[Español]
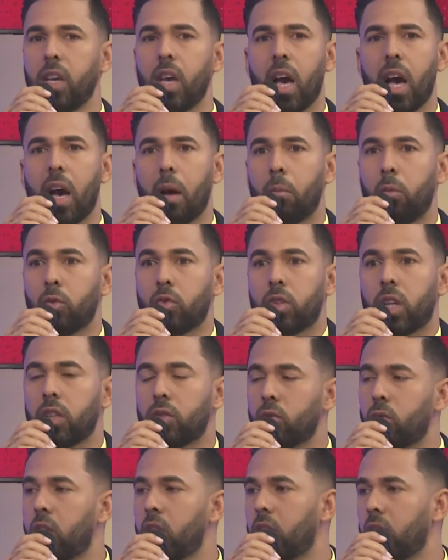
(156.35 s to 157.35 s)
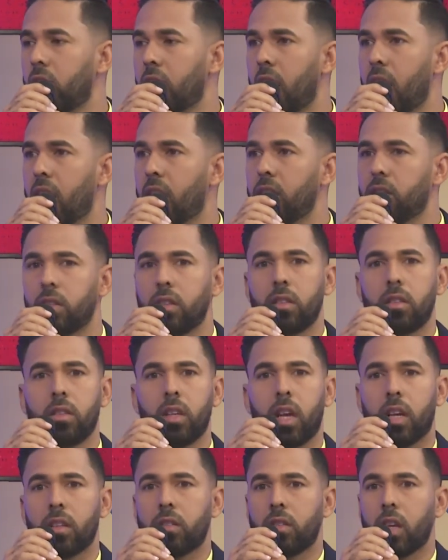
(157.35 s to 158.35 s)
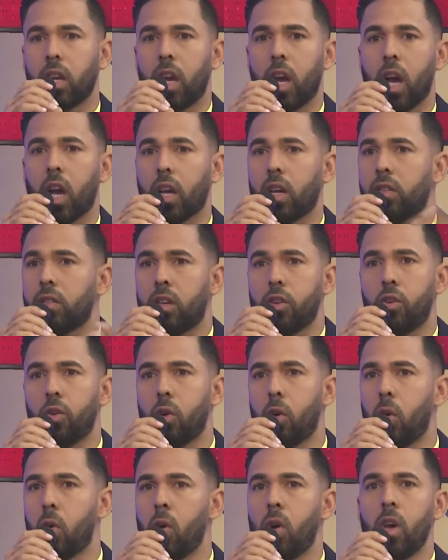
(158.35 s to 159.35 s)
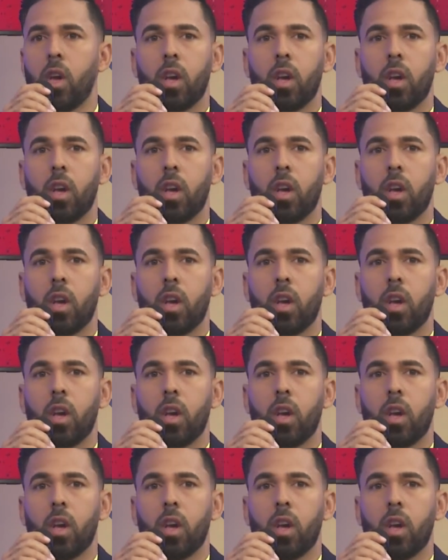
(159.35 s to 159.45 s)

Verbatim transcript: a mostrar sus genitales, ya sea, qué sé yo,